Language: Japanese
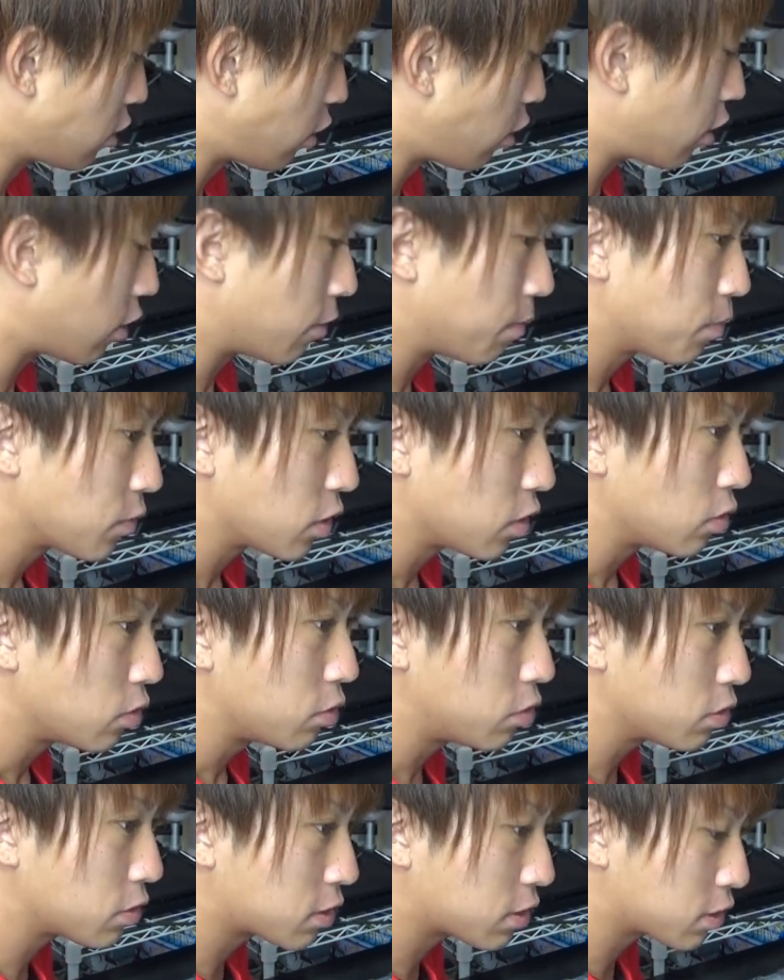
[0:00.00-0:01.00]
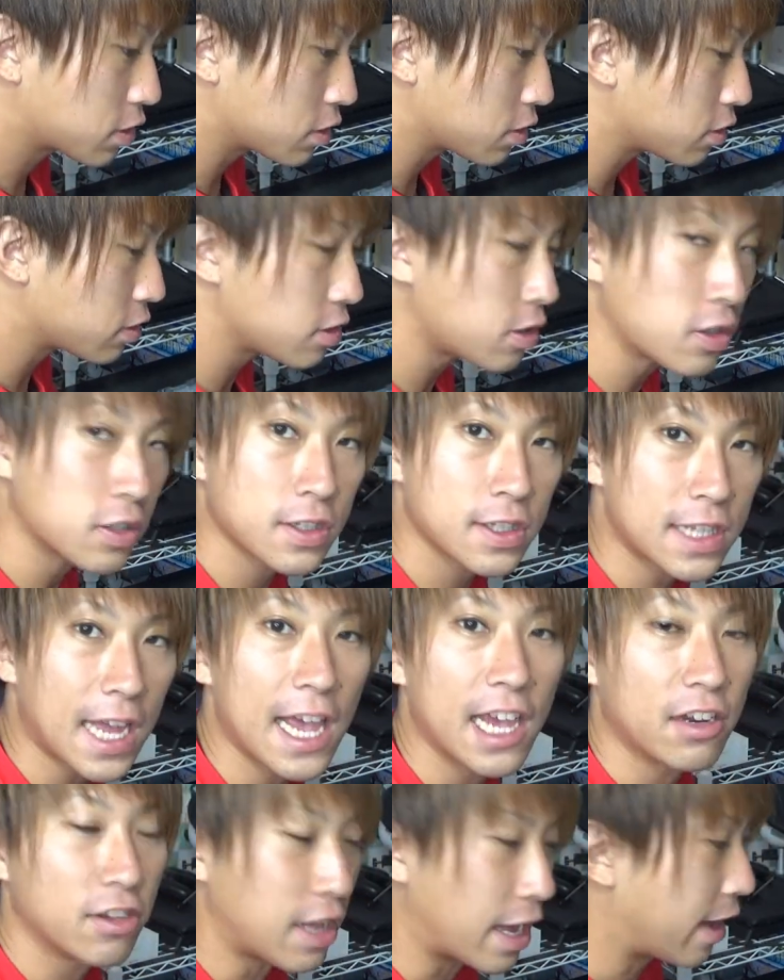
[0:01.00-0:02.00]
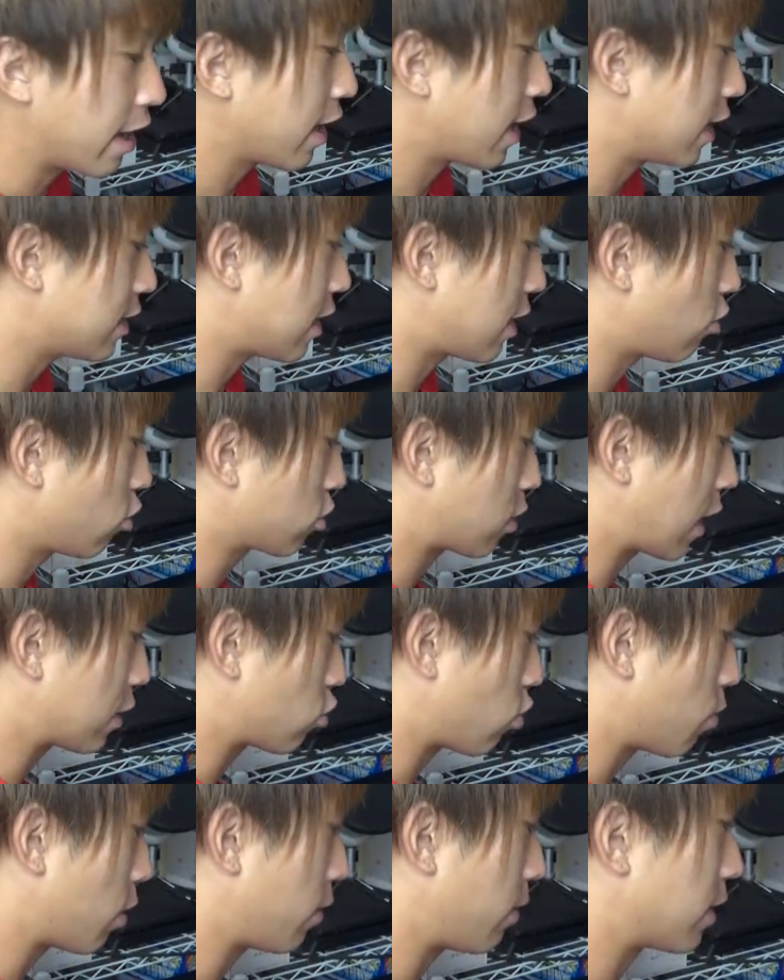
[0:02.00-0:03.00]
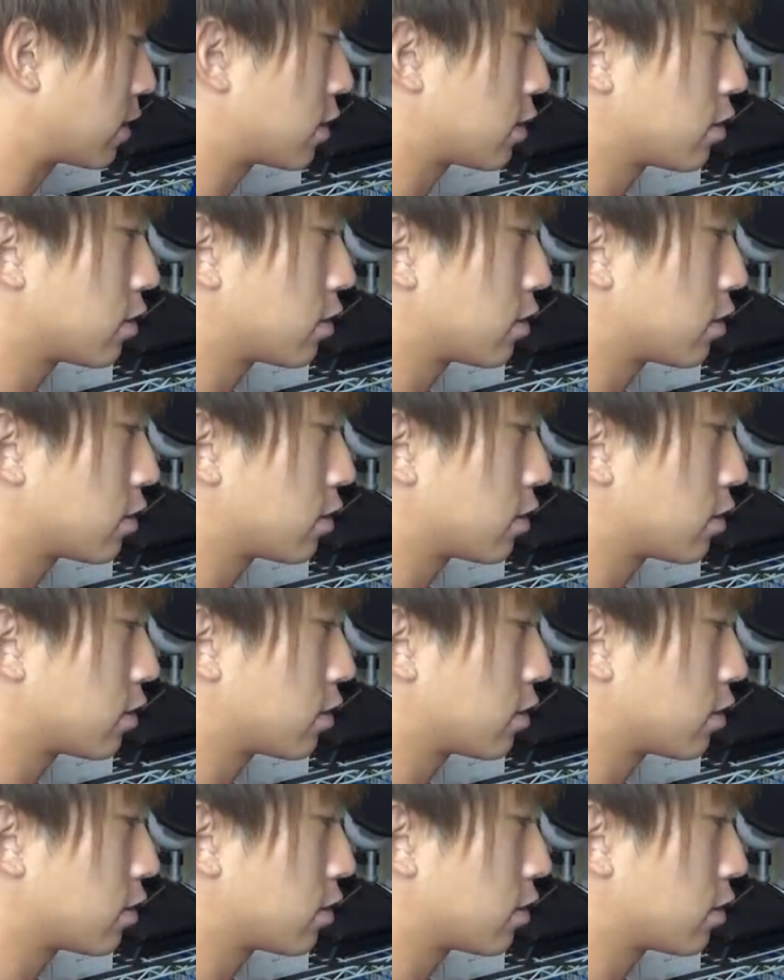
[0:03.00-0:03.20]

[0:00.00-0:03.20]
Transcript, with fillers: ズの普通のスタイルで飾ろうかと思いま